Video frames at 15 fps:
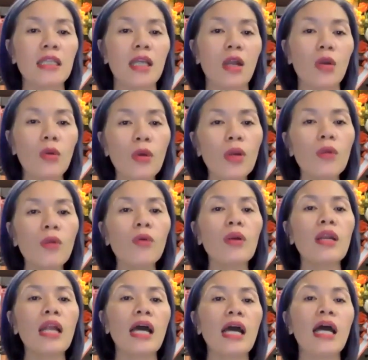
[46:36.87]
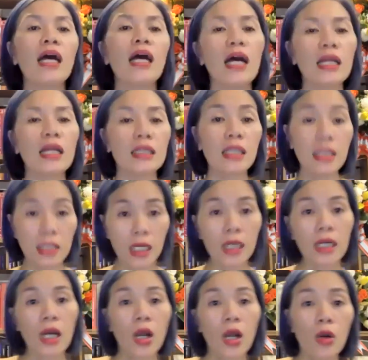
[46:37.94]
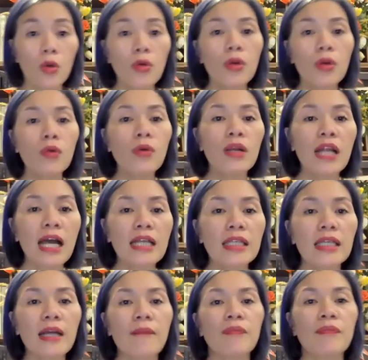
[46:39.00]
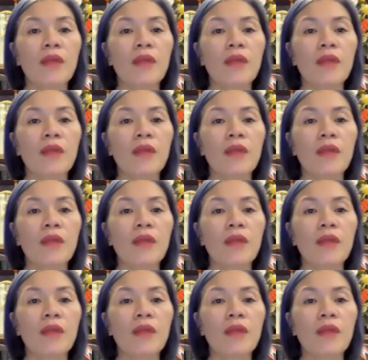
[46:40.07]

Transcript: luôn luôn là à, tích cực, luôn luôn là gì ạ?